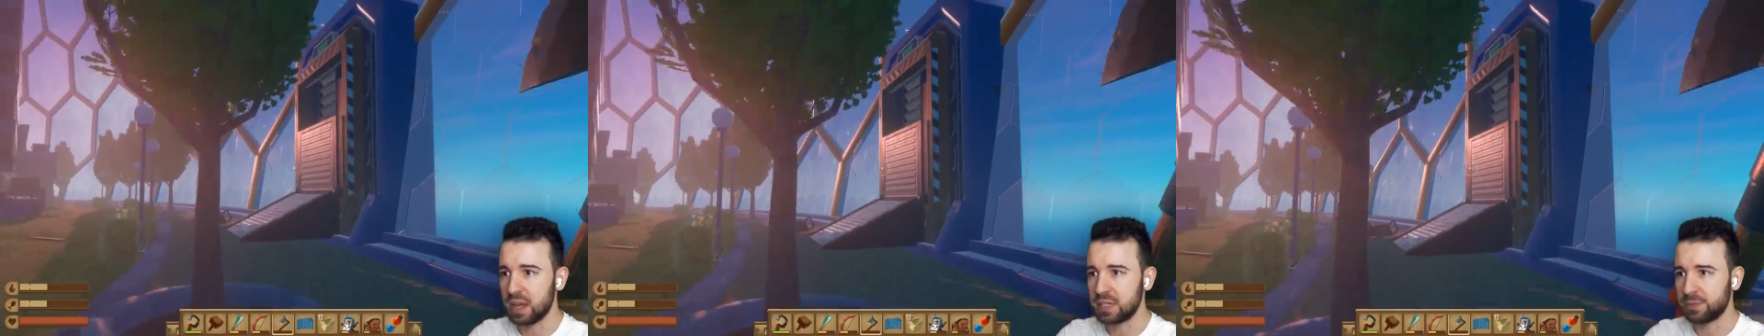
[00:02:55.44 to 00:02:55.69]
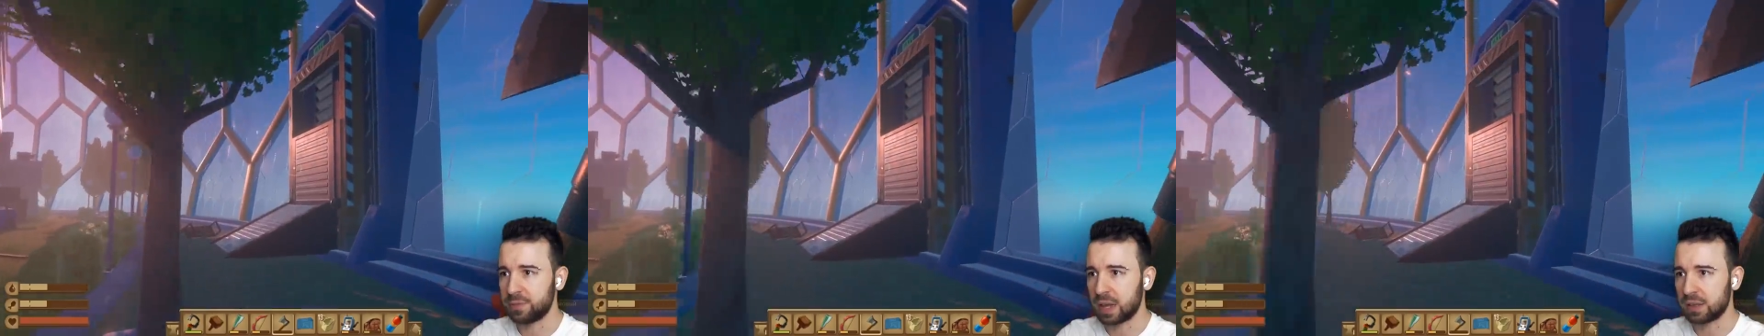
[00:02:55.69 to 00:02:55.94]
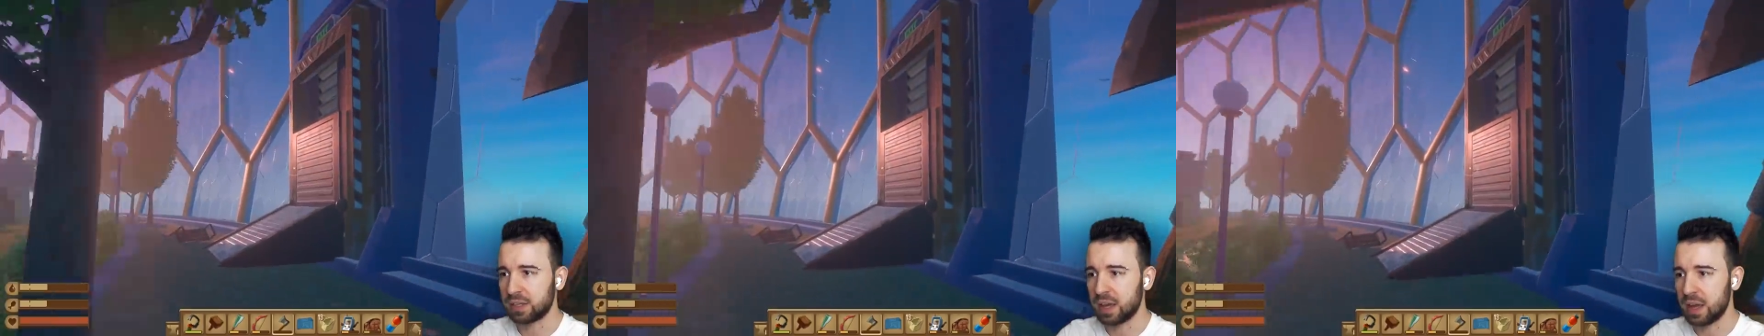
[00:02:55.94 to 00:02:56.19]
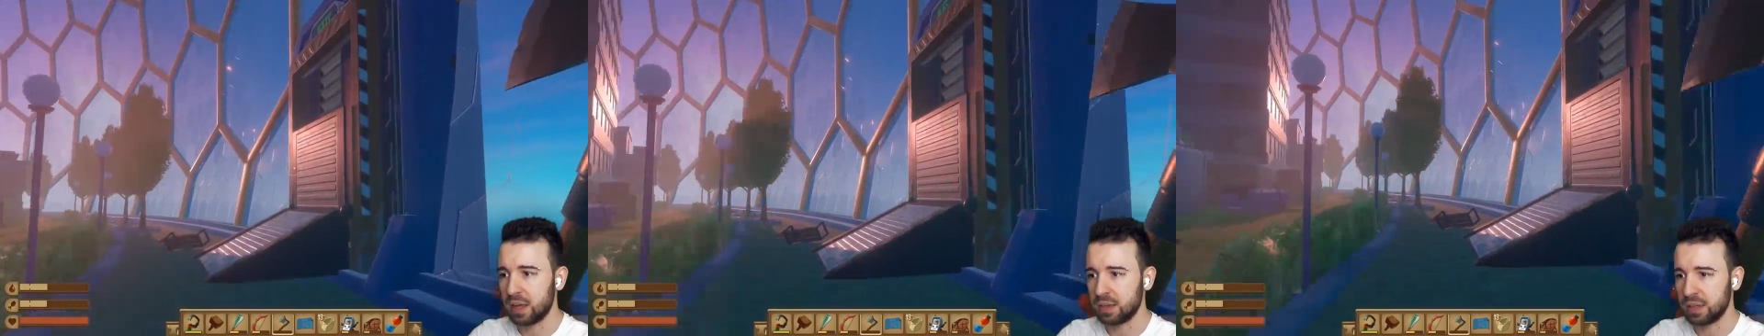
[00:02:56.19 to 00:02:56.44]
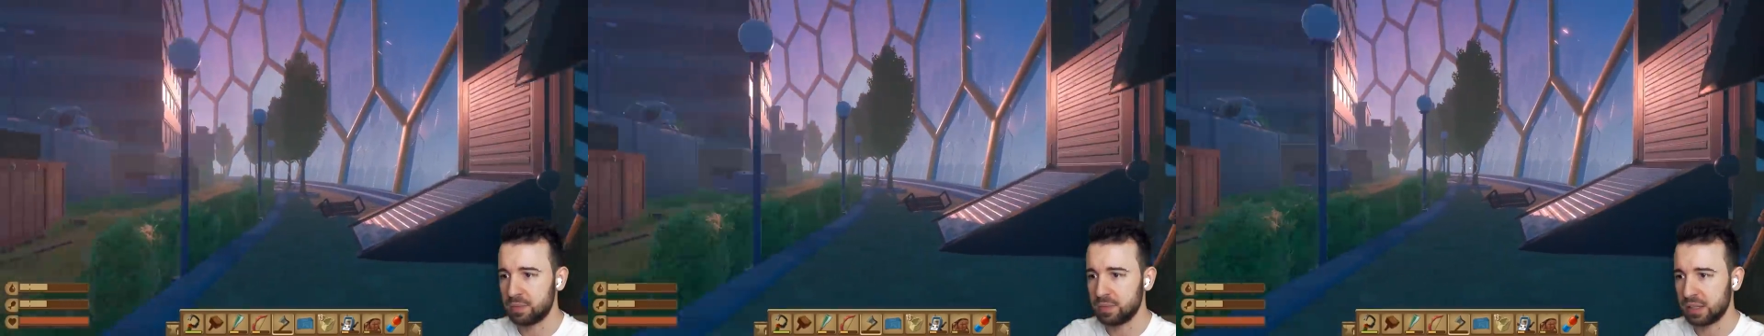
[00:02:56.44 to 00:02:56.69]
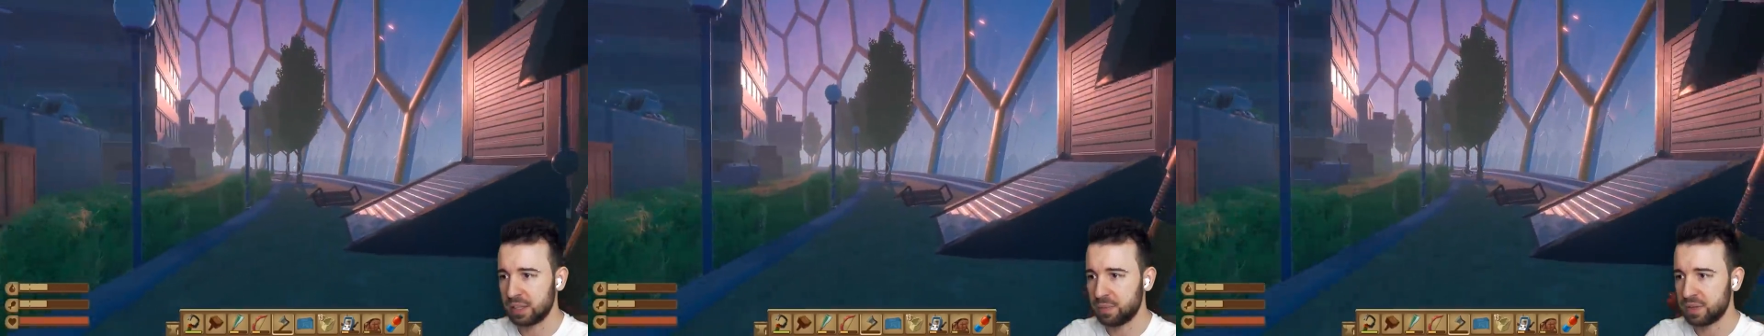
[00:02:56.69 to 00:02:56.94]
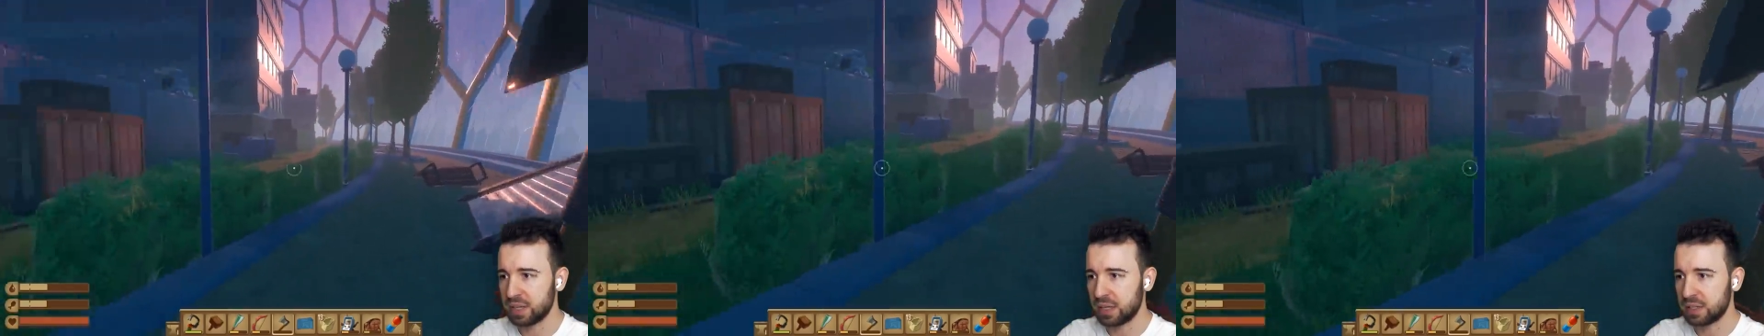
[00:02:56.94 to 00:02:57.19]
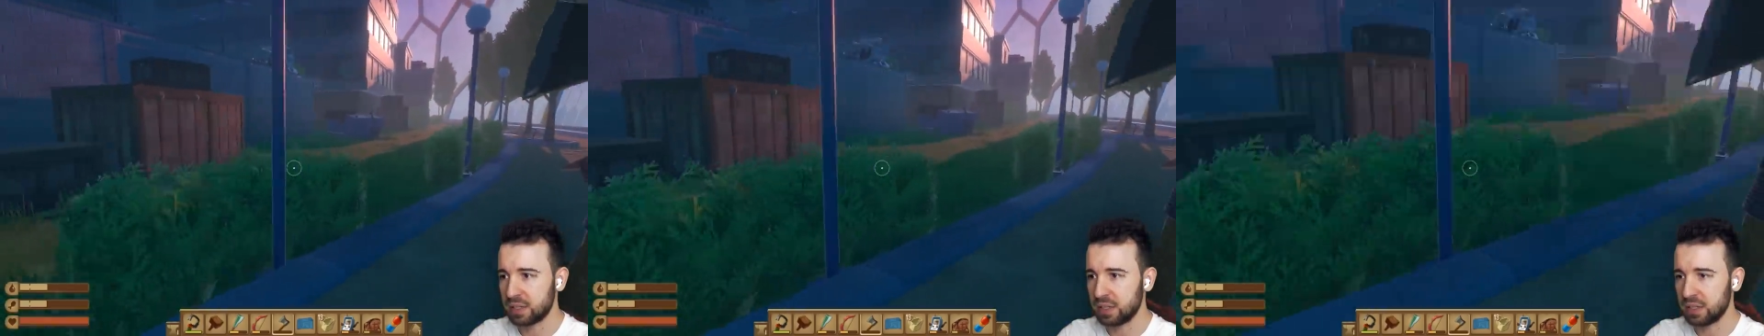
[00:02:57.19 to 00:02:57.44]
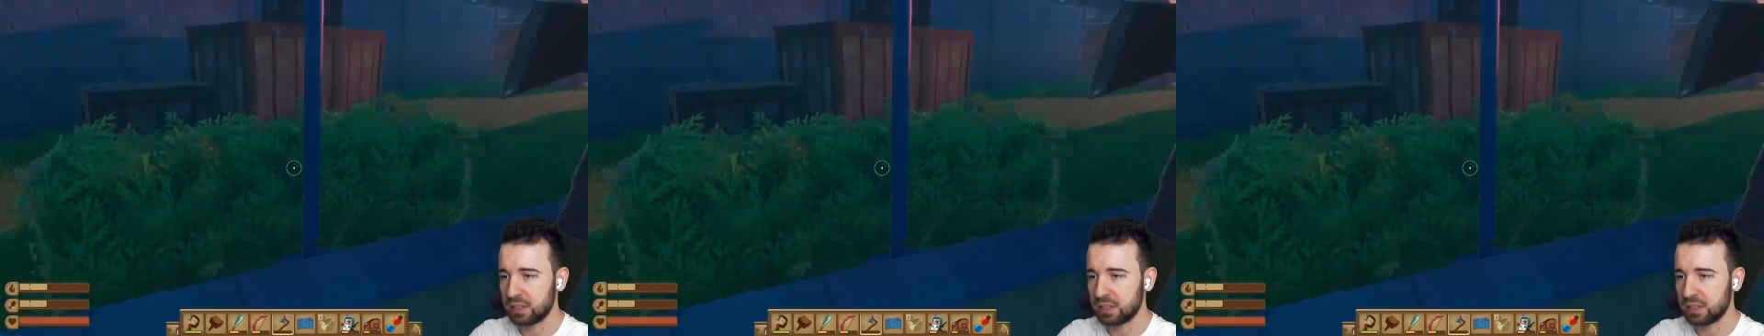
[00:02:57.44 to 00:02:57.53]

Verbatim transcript: эти врата. Нам надо обязательно